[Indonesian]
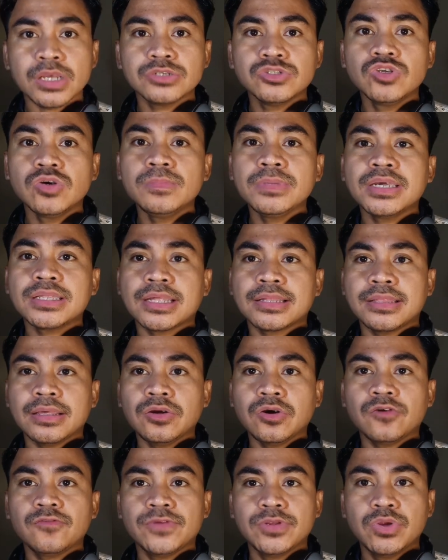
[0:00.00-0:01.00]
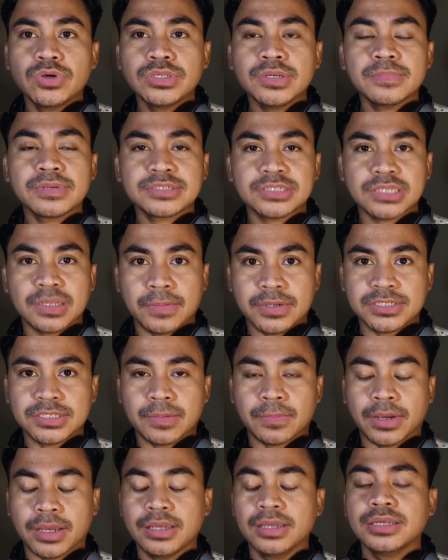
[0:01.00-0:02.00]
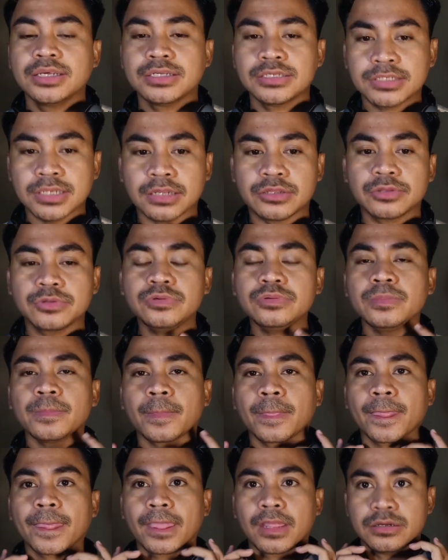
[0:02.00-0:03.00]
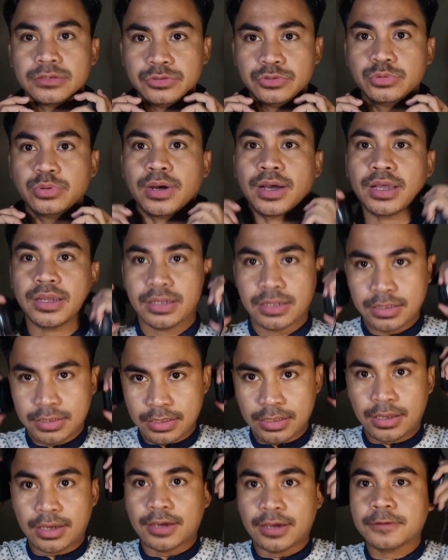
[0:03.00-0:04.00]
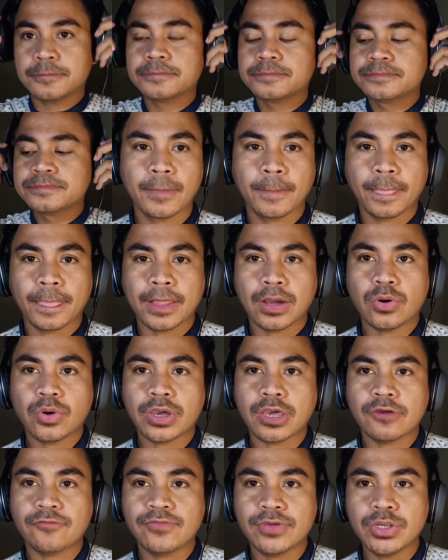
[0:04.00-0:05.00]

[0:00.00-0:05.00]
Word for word: Jom kita tengok videonya bersama-sama. Satu, dua, tiga. Oke,